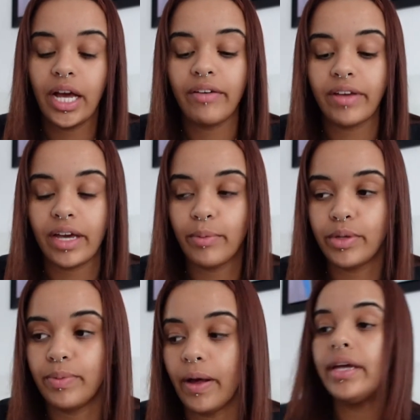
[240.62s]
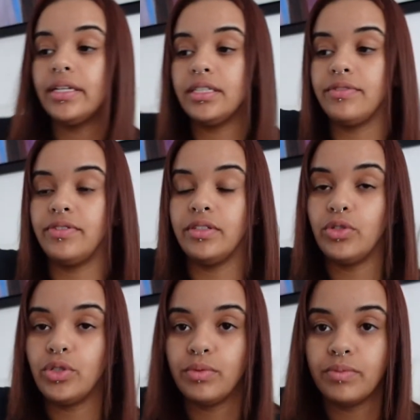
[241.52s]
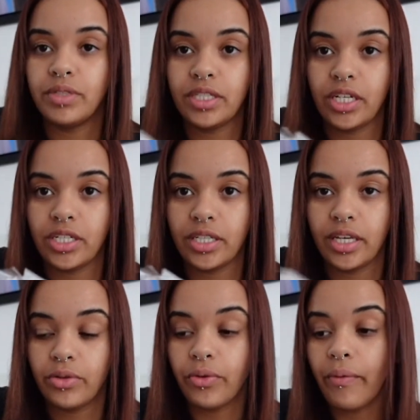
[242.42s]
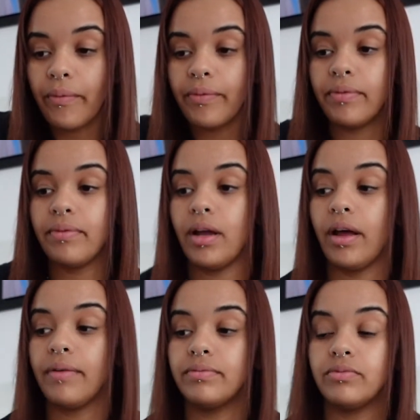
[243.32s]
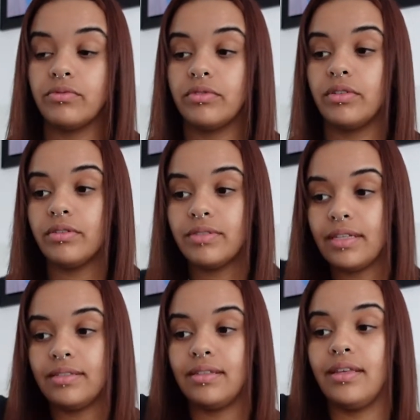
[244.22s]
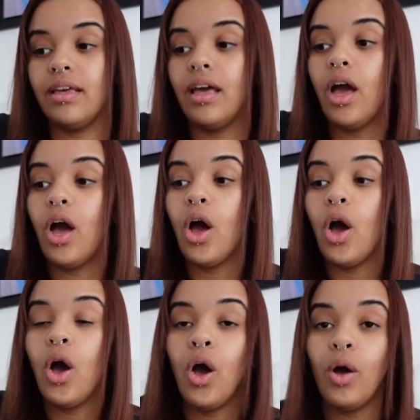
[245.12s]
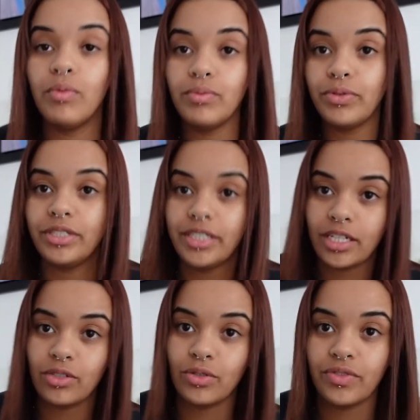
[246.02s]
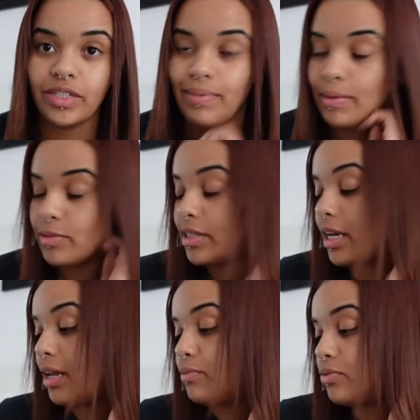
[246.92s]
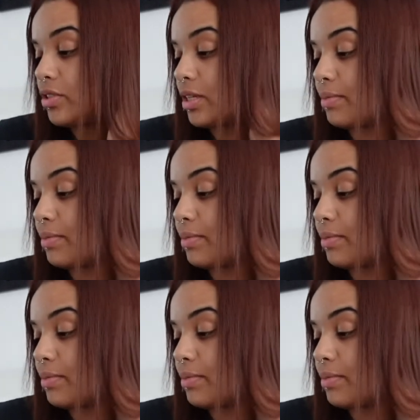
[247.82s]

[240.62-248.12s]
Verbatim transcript: avec un peu de pain et j'ai fini du coup mon petit sachet de gâteau voilà donc ça c'était mon petit neige au final pas besoin d'aller à la boulangerie